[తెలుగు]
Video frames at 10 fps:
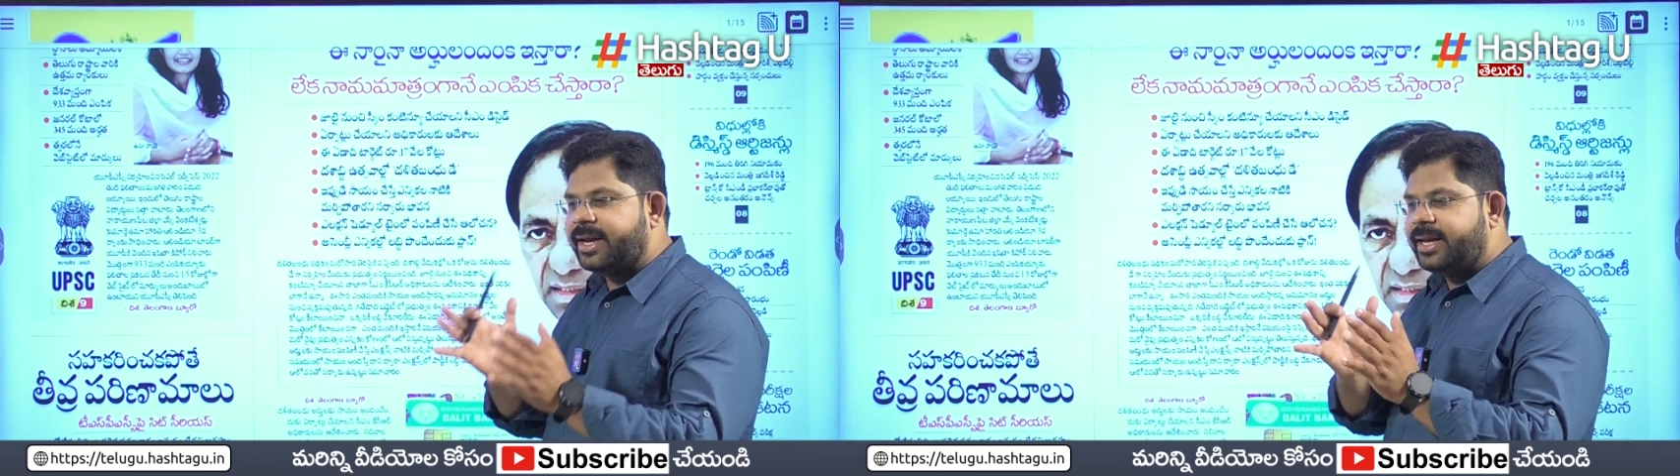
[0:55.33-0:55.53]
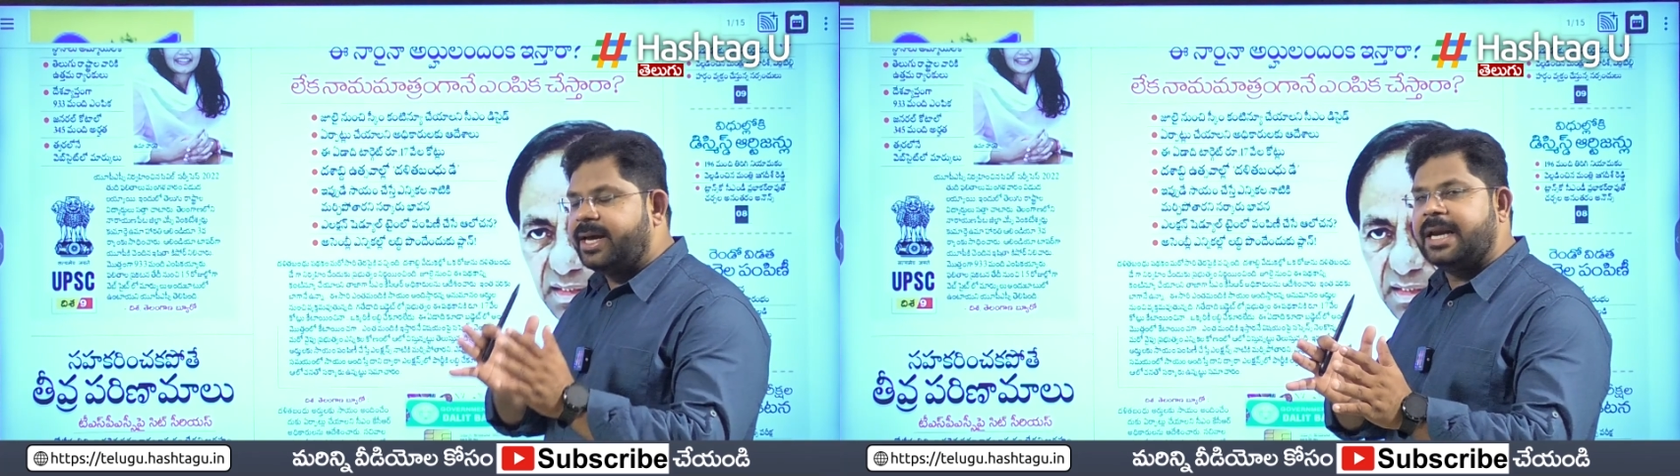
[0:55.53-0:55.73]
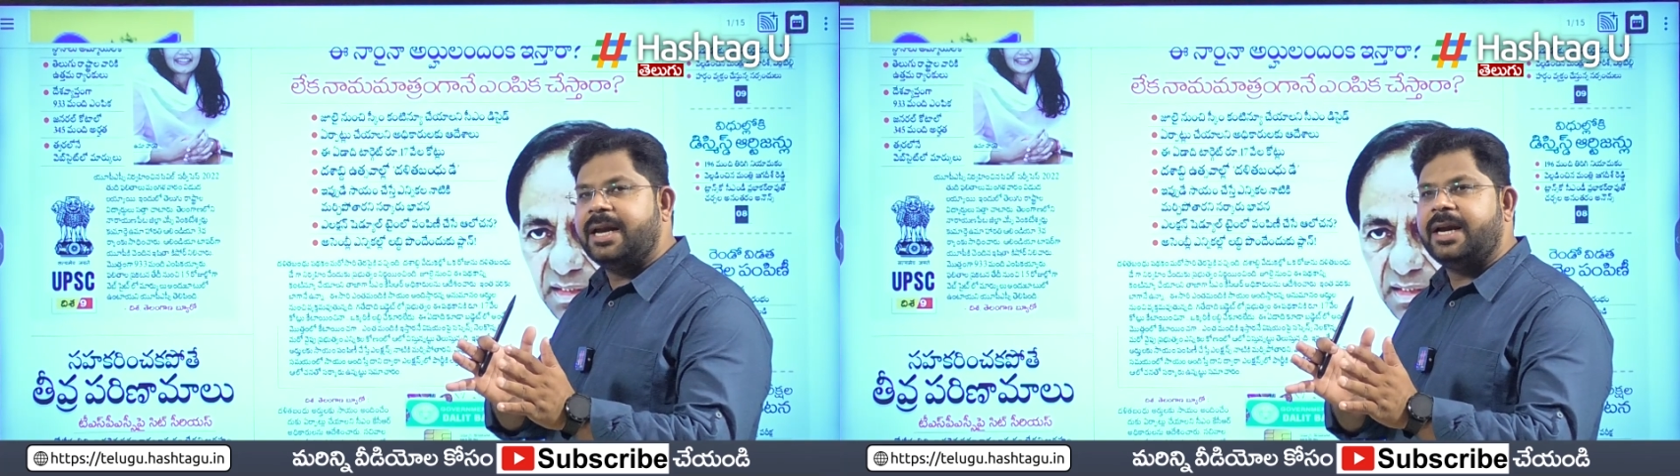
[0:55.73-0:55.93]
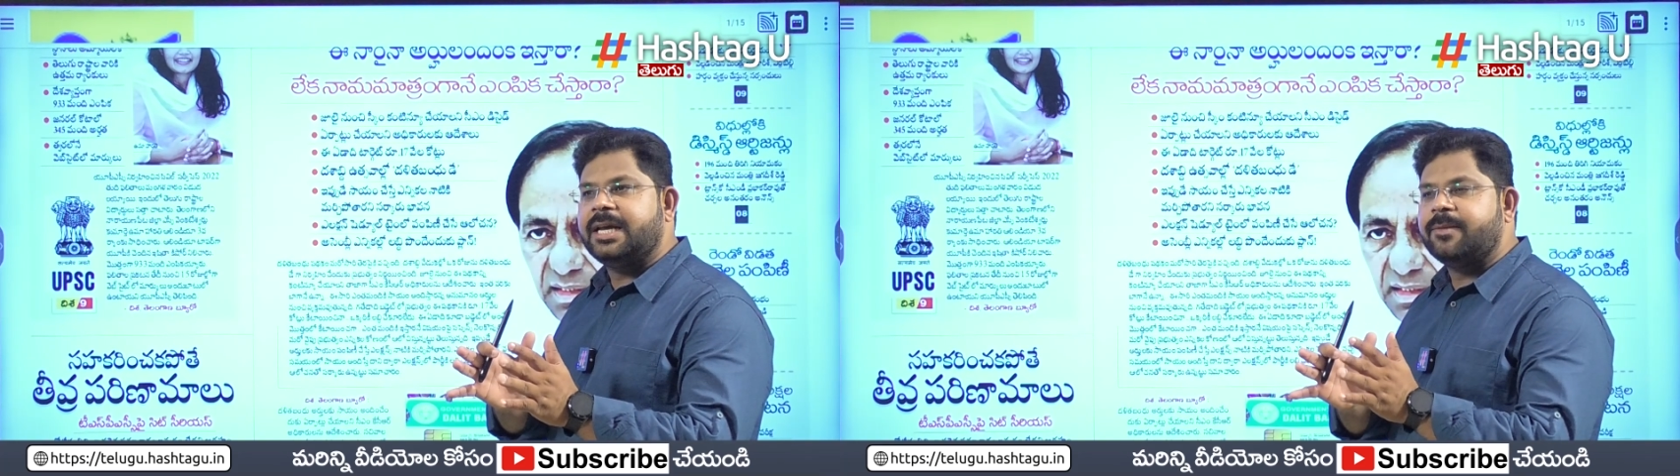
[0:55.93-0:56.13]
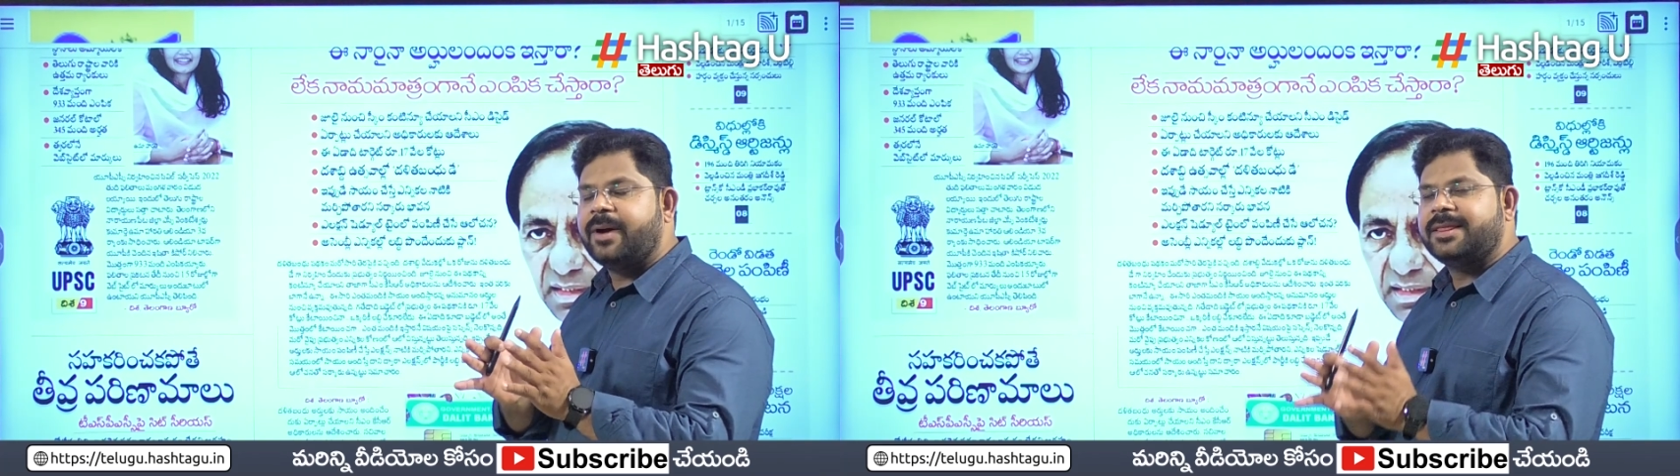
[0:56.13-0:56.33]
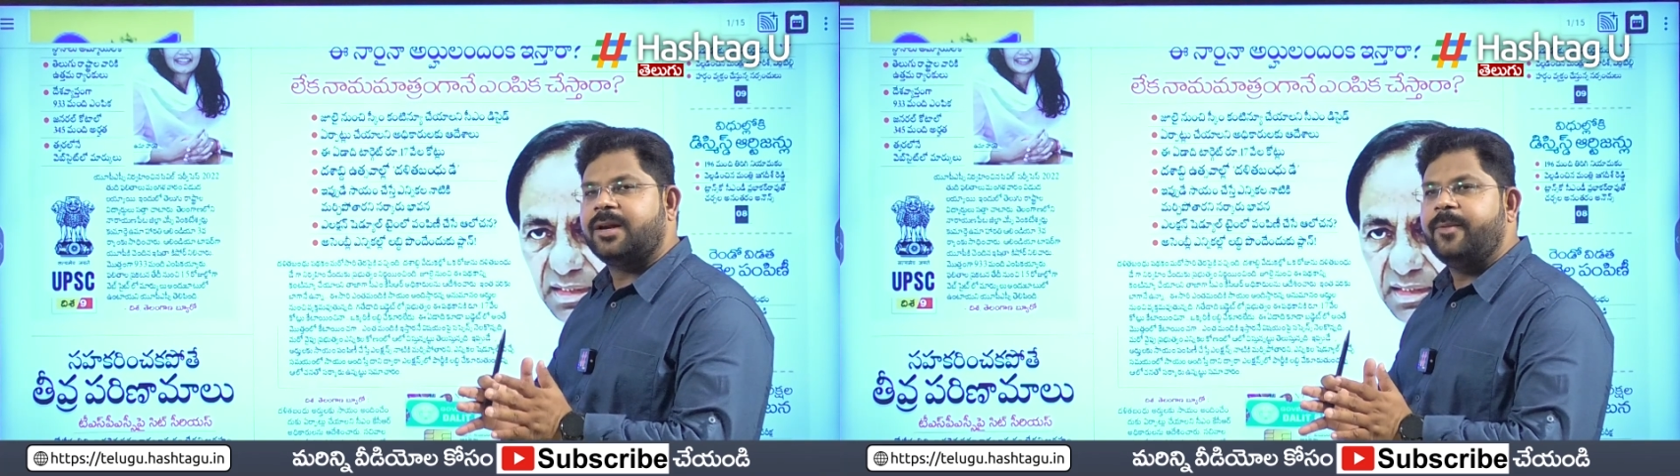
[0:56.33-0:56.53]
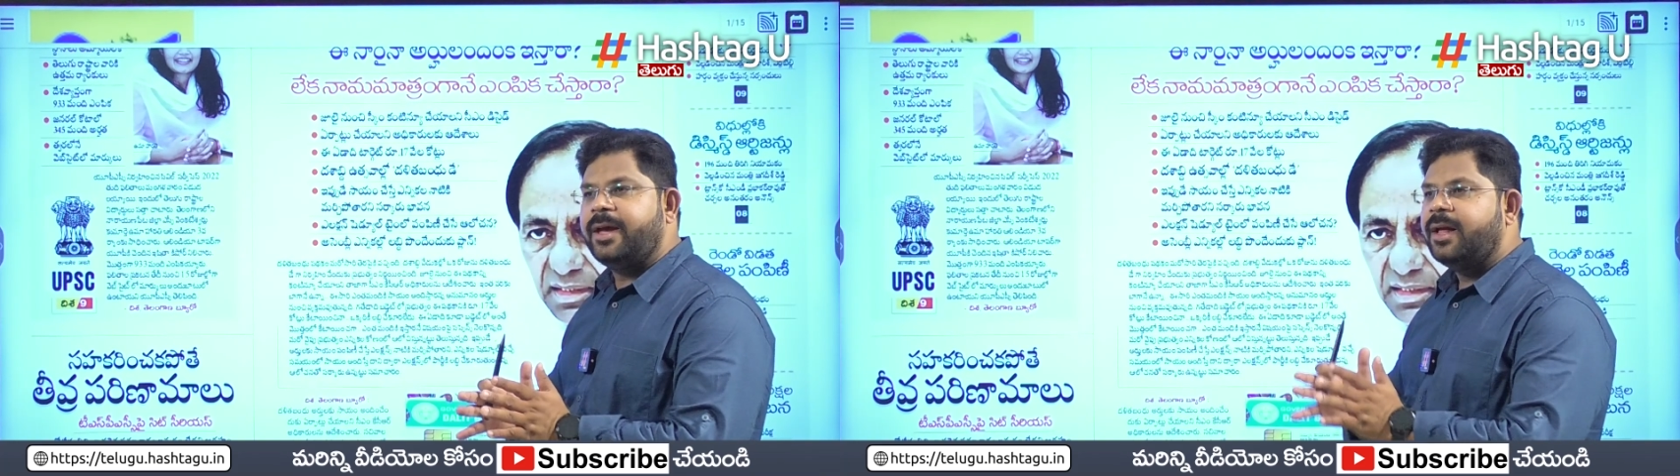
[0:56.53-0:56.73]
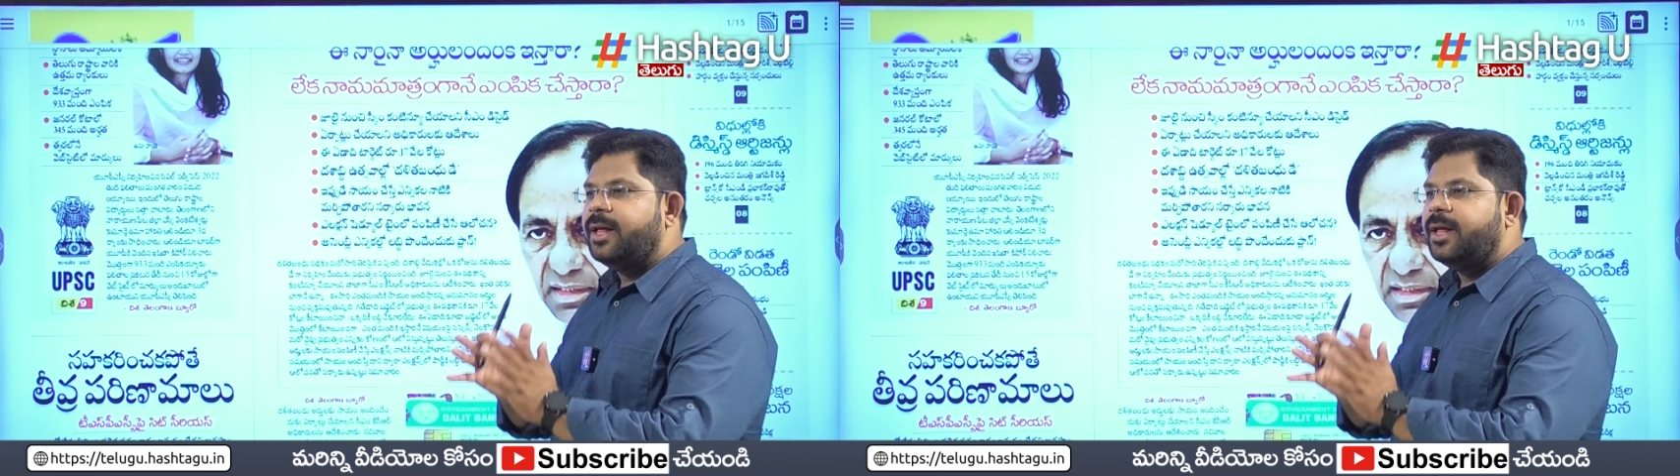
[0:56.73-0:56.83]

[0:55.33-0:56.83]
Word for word: ఎన్నికల నాటికి మాత్రమే